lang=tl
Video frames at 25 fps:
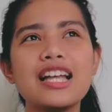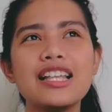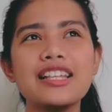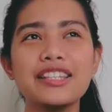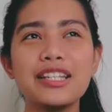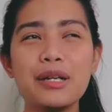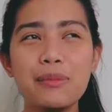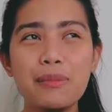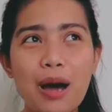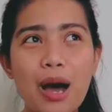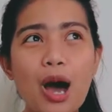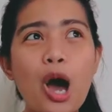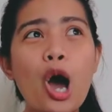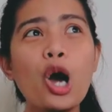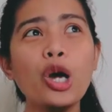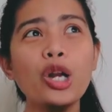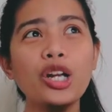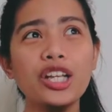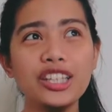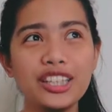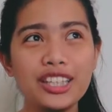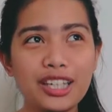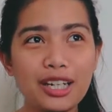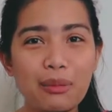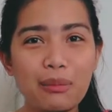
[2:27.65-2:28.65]
trabaho ako
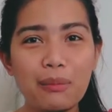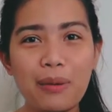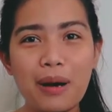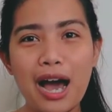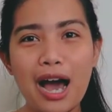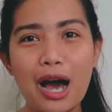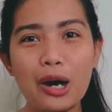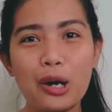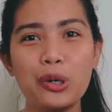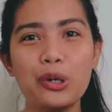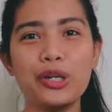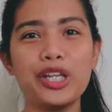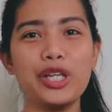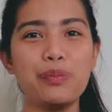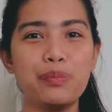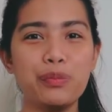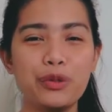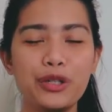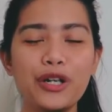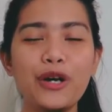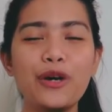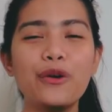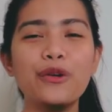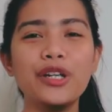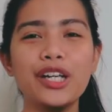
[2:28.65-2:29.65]
ng trabaho,
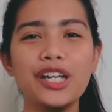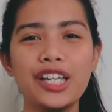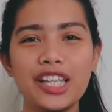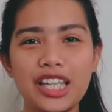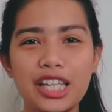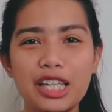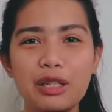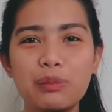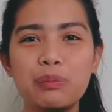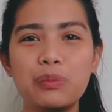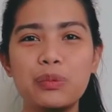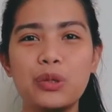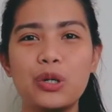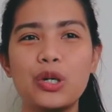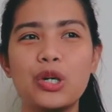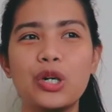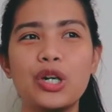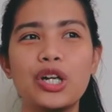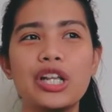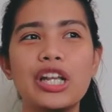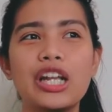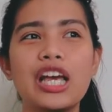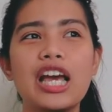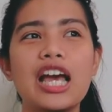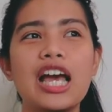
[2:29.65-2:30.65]
ipon ako ng
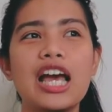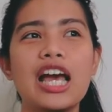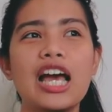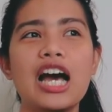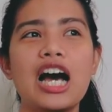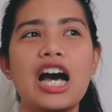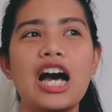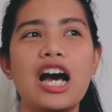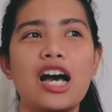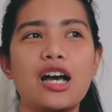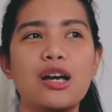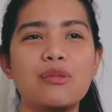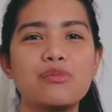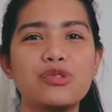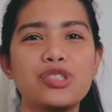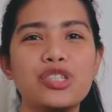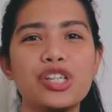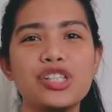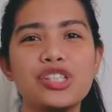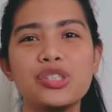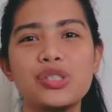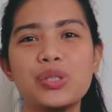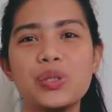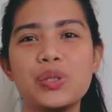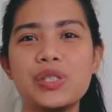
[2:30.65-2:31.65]
ipon, um,
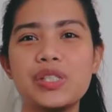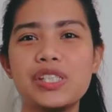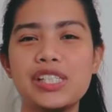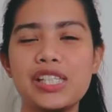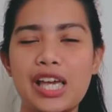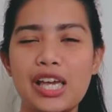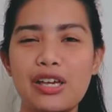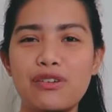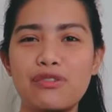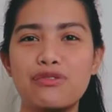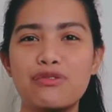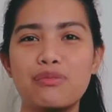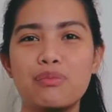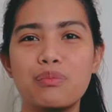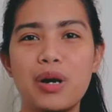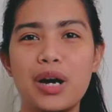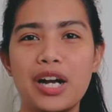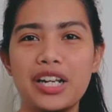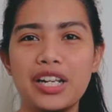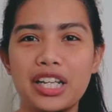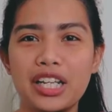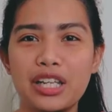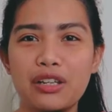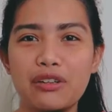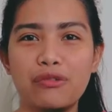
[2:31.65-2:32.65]
just to save
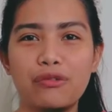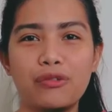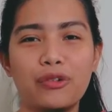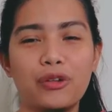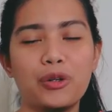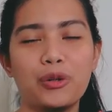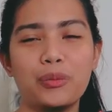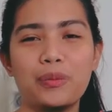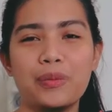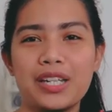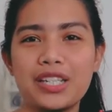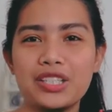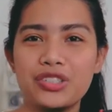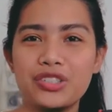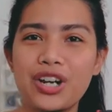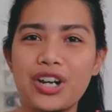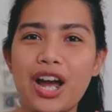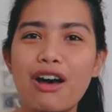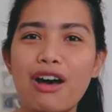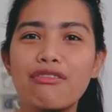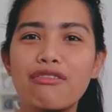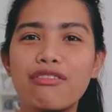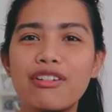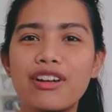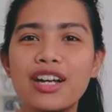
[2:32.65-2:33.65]
money for my
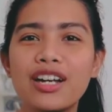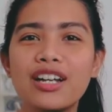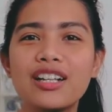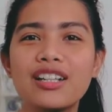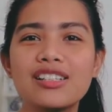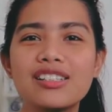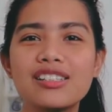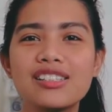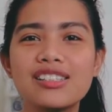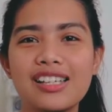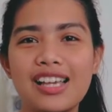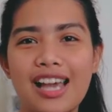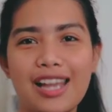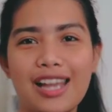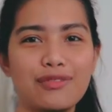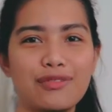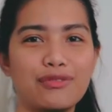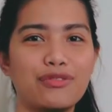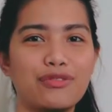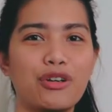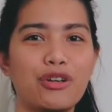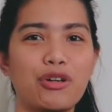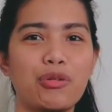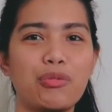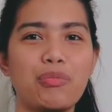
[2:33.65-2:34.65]
travels and
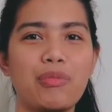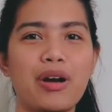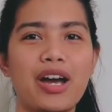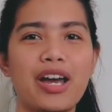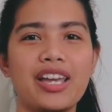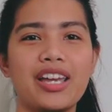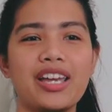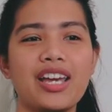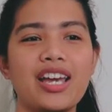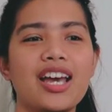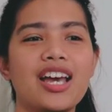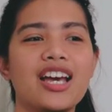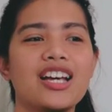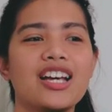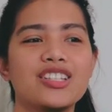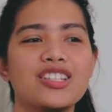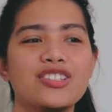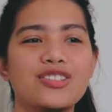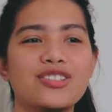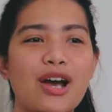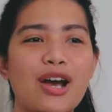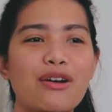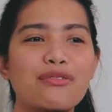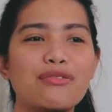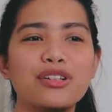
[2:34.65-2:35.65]
for my
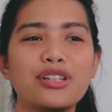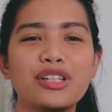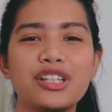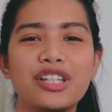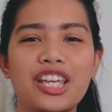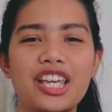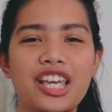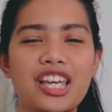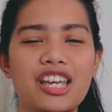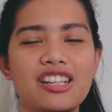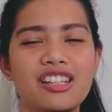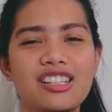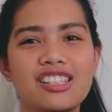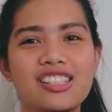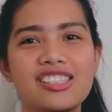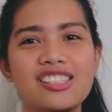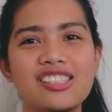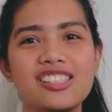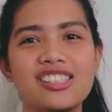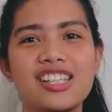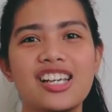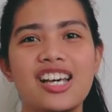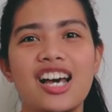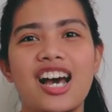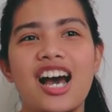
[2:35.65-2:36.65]
travel
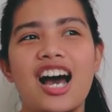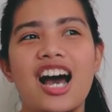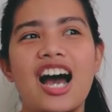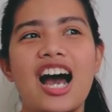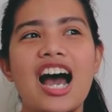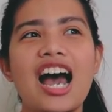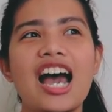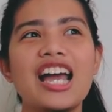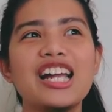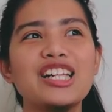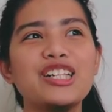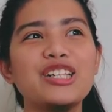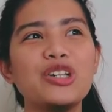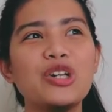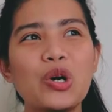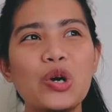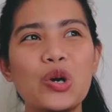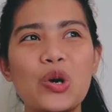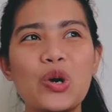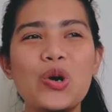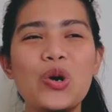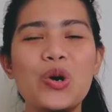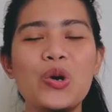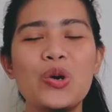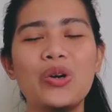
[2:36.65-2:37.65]
gears. I
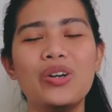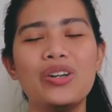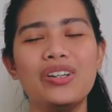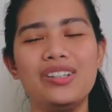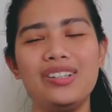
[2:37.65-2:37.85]
know,